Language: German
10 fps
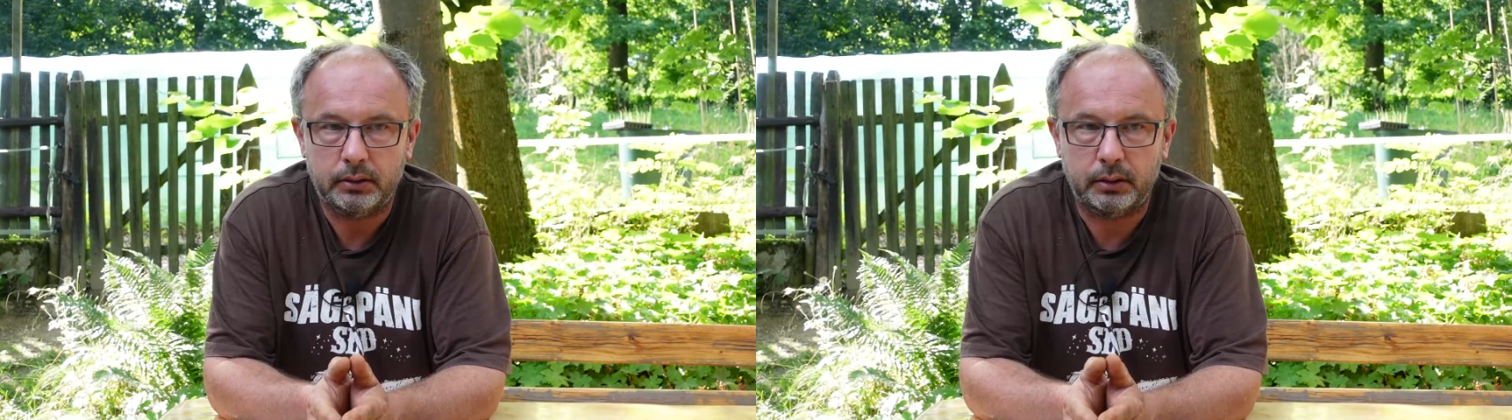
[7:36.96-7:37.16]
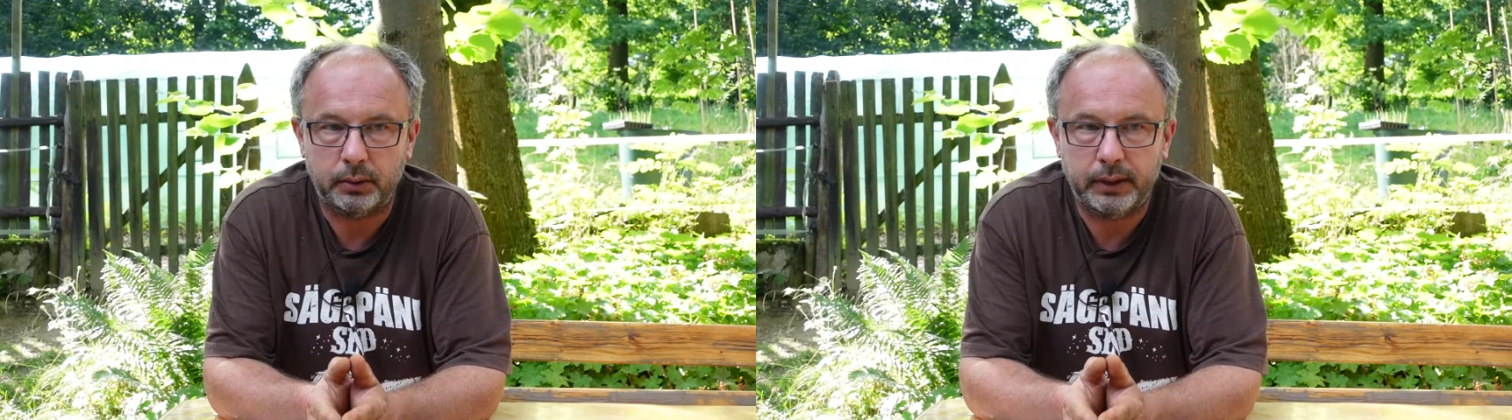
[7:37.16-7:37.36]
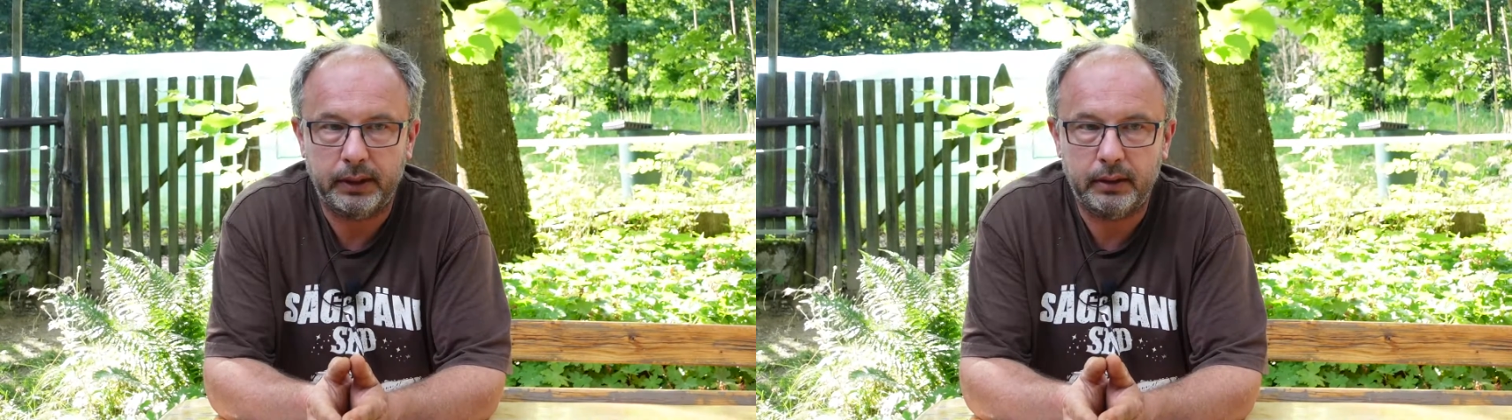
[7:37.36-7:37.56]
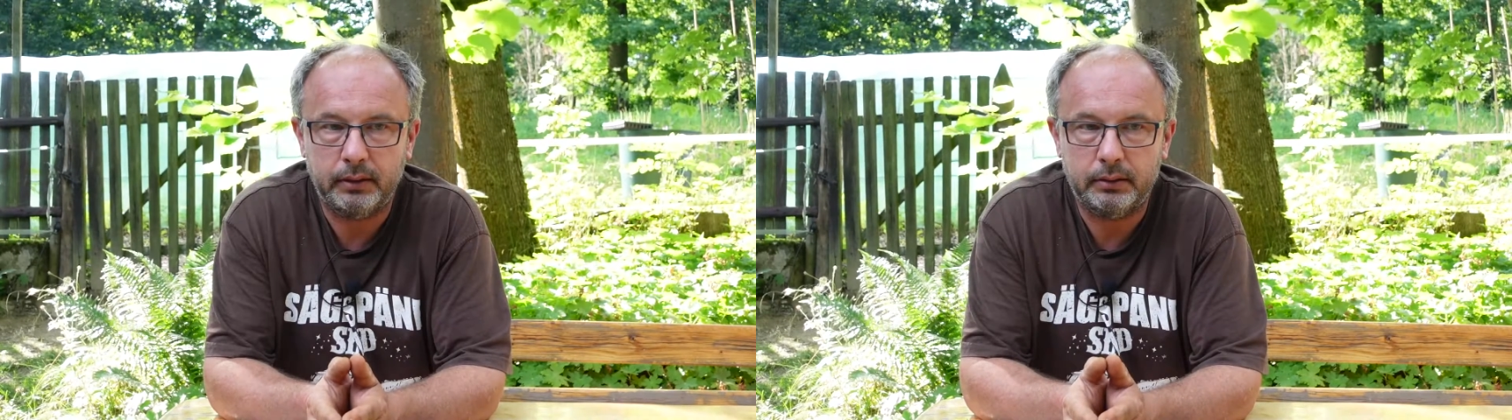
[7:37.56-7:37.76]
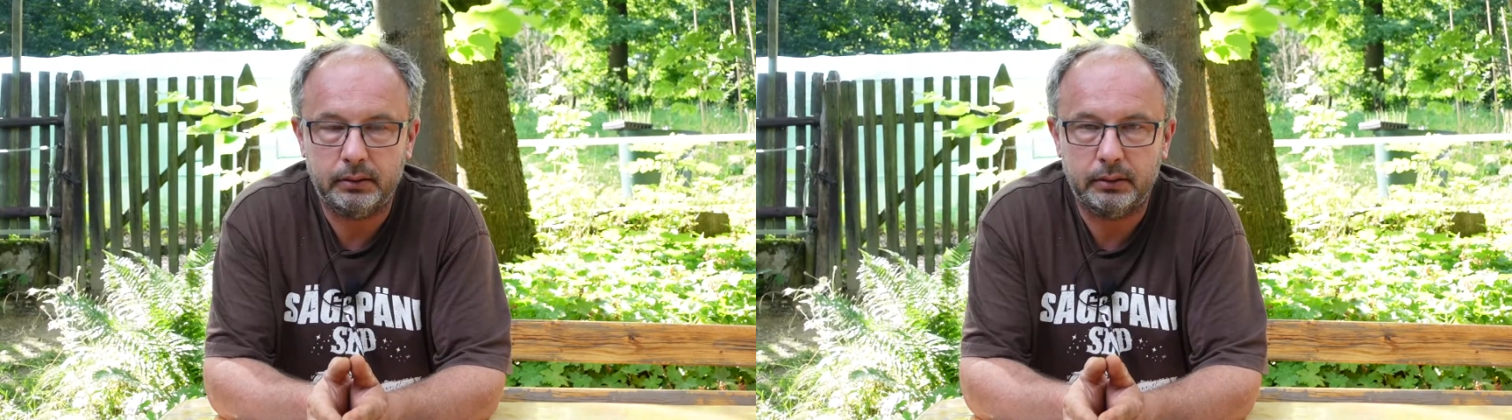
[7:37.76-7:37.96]

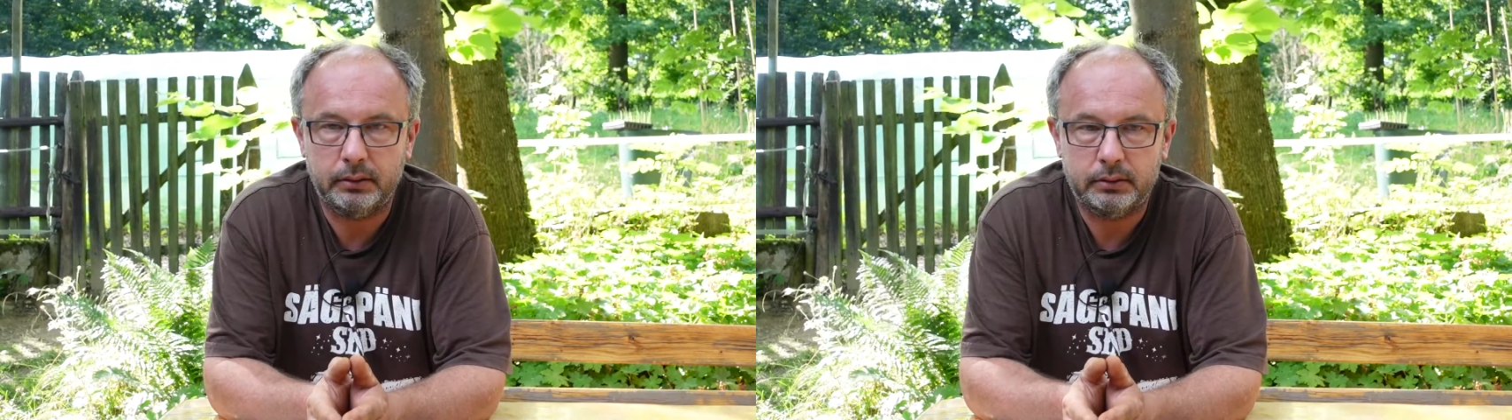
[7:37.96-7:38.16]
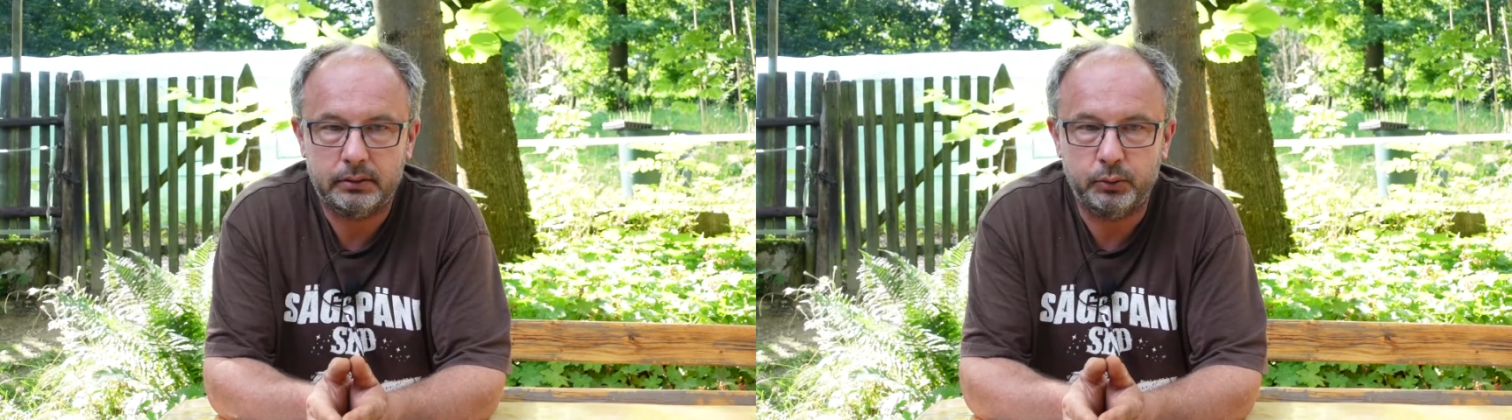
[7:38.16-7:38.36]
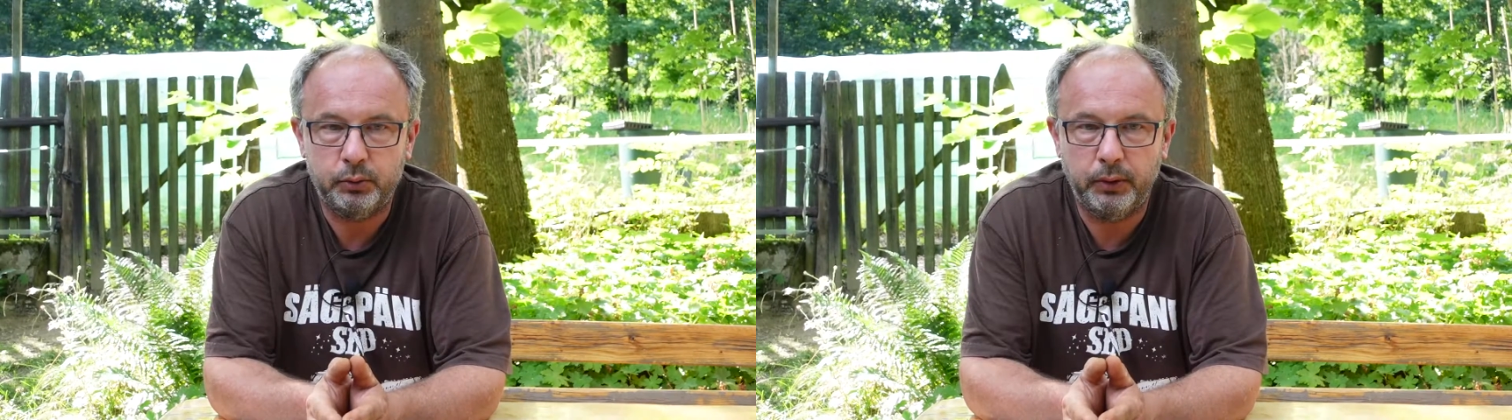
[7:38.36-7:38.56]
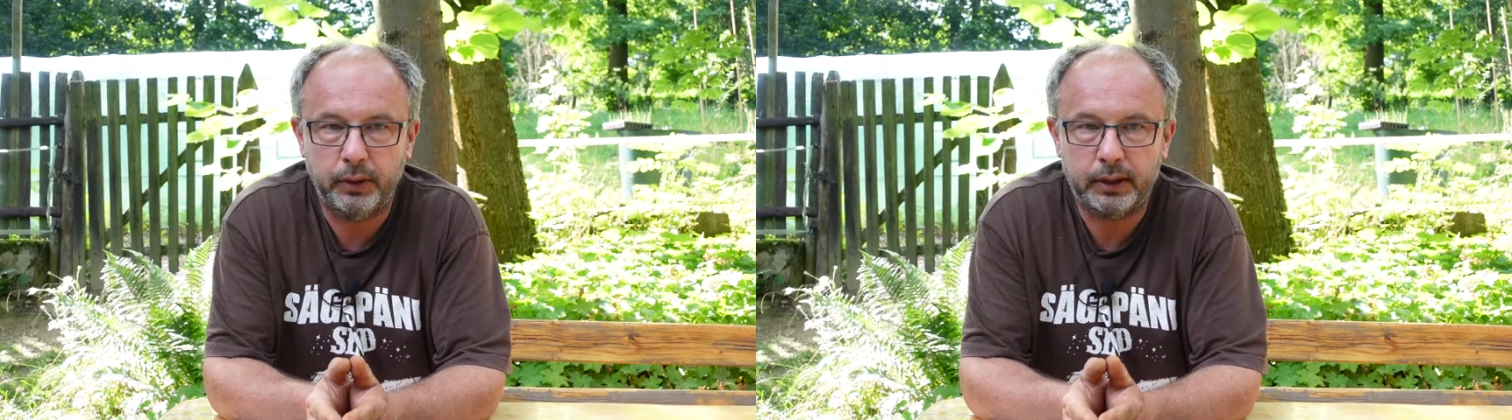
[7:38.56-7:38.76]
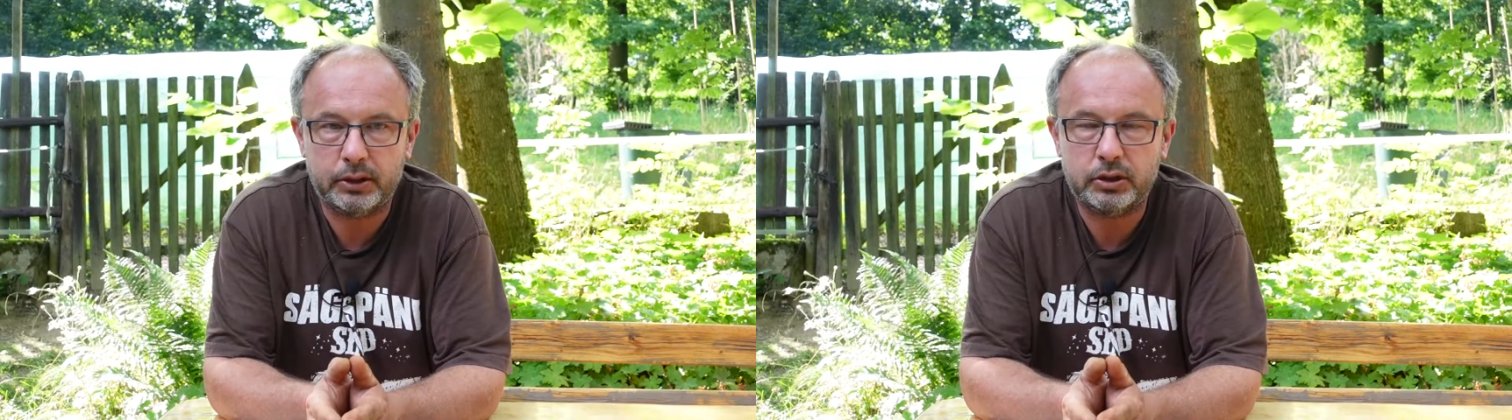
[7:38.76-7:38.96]
treuer
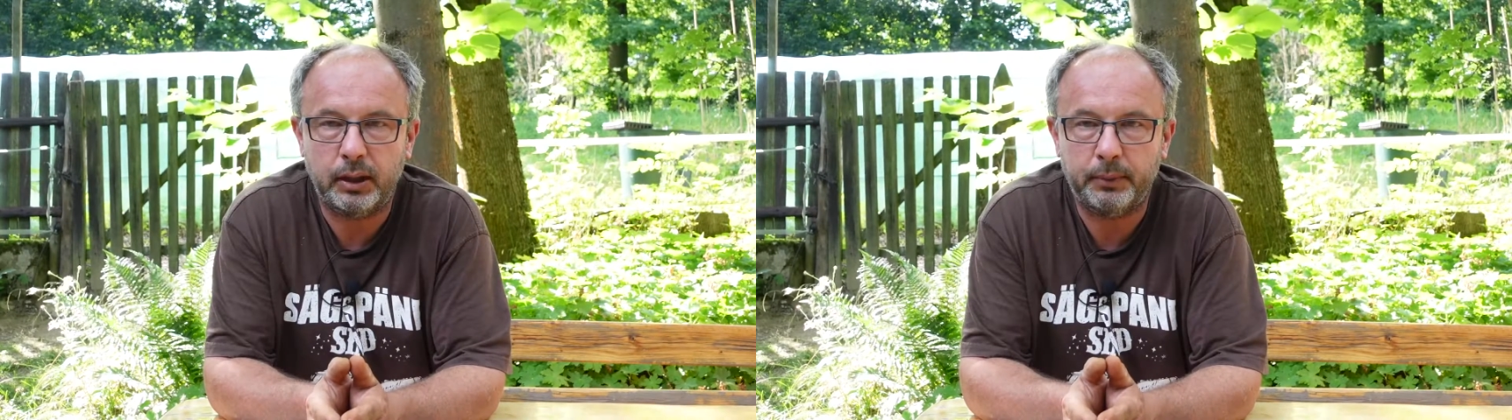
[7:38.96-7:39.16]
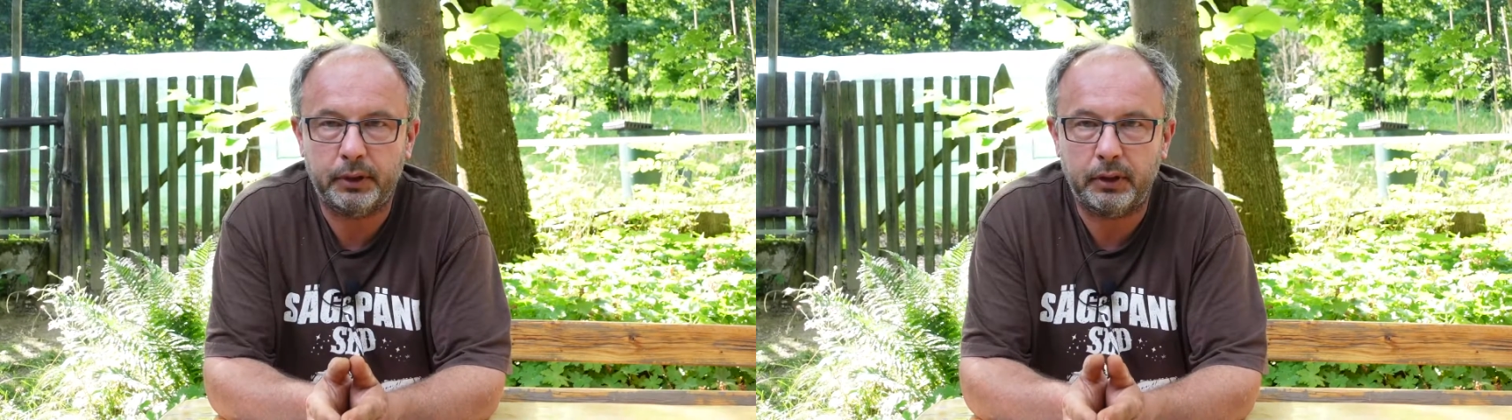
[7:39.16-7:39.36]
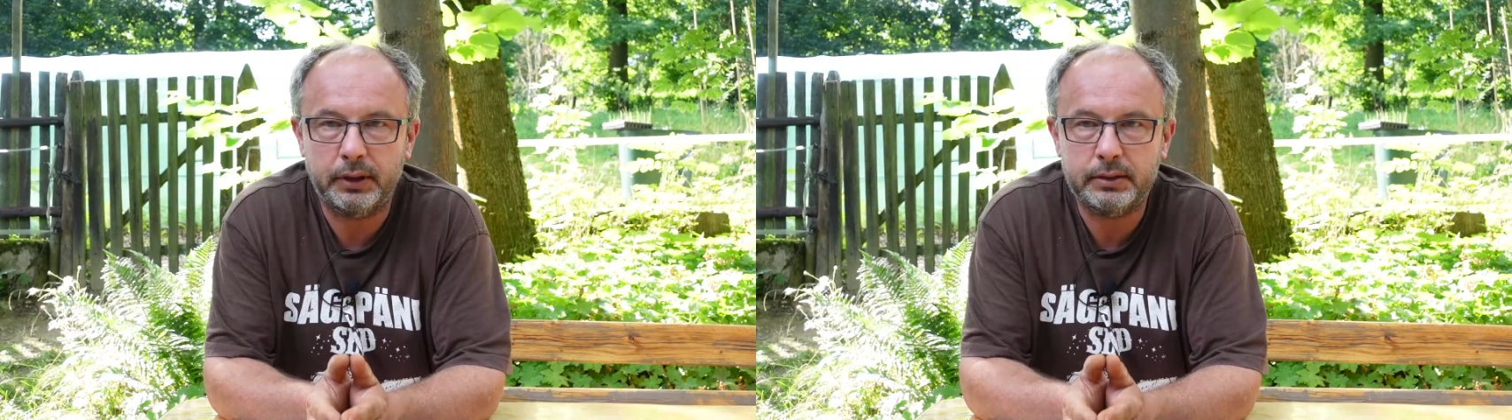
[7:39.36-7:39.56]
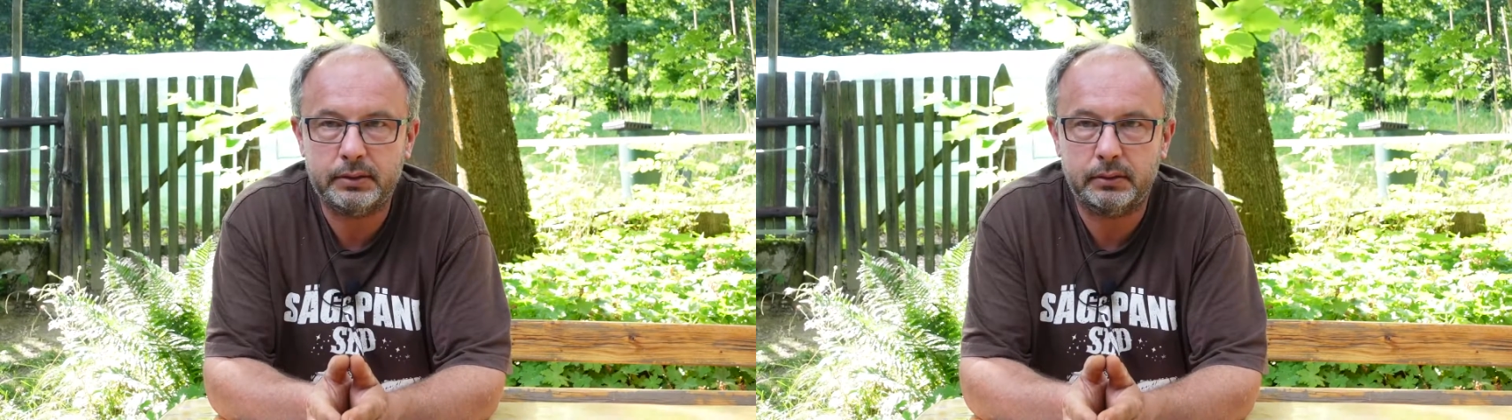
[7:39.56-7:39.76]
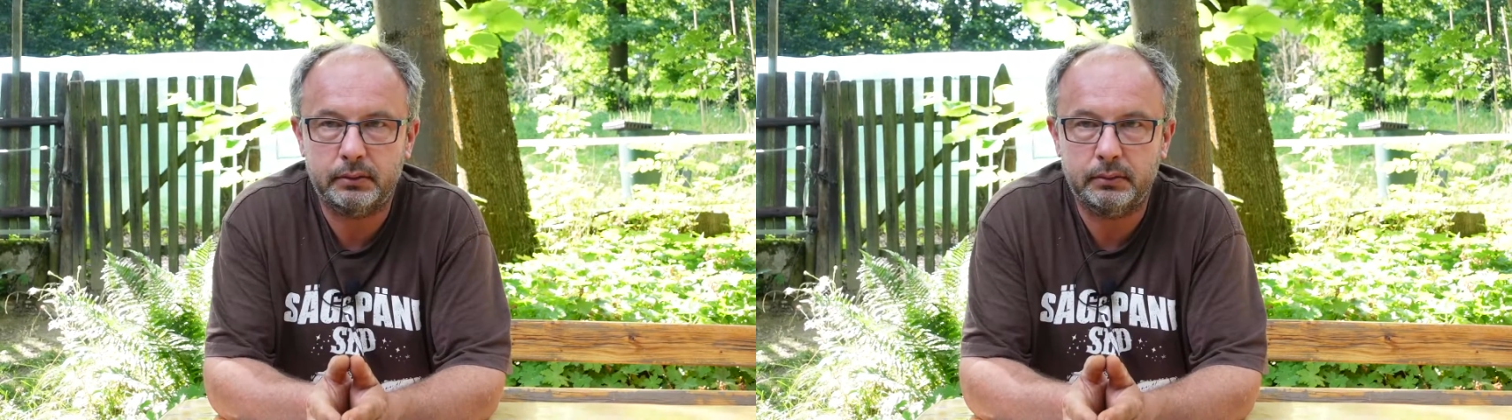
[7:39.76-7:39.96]
Zuhörerstamm da
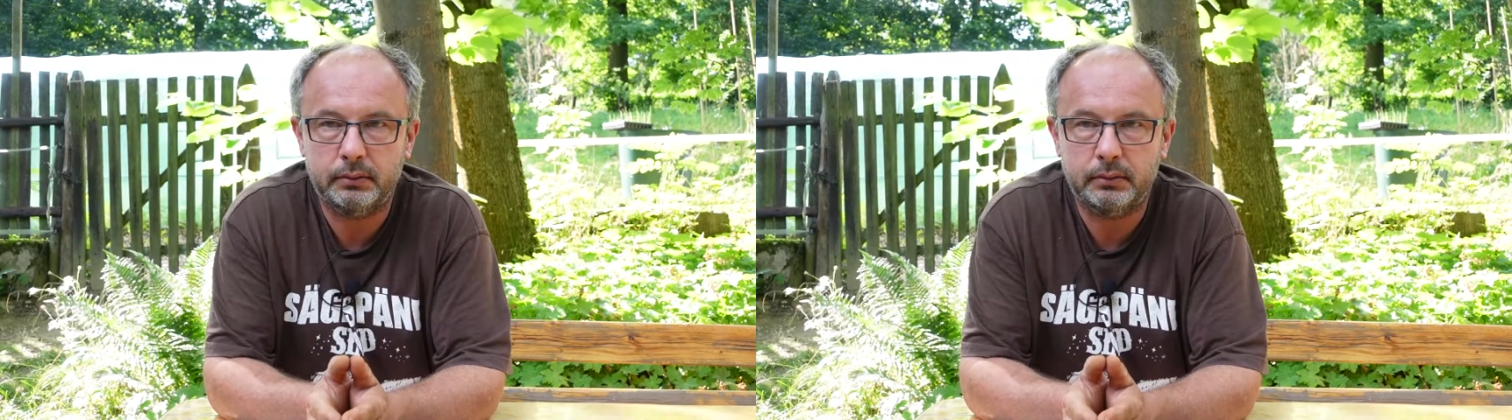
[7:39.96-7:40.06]
ist,